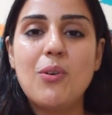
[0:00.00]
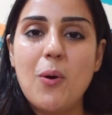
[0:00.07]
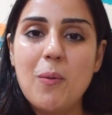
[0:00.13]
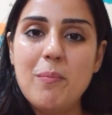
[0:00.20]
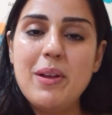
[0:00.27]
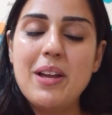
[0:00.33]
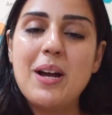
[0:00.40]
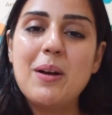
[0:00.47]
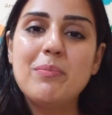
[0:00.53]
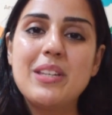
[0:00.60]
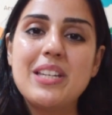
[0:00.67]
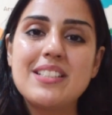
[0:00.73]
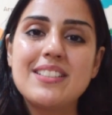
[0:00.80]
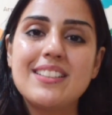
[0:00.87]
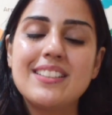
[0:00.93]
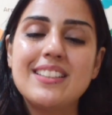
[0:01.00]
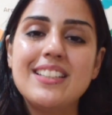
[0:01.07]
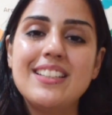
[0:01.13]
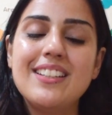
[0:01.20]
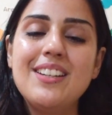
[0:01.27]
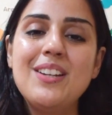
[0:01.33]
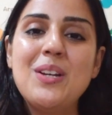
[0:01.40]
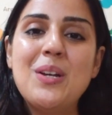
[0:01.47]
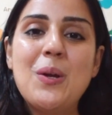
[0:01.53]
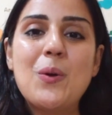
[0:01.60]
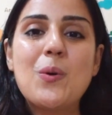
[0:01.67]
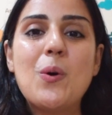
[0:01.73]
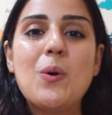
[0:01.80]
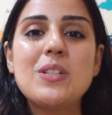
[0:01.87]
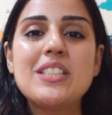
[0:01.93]
फॉर्म में आप दे सकते हैं
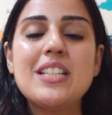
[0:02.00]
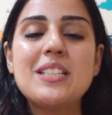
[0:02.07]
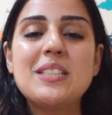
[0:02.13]
कौन सा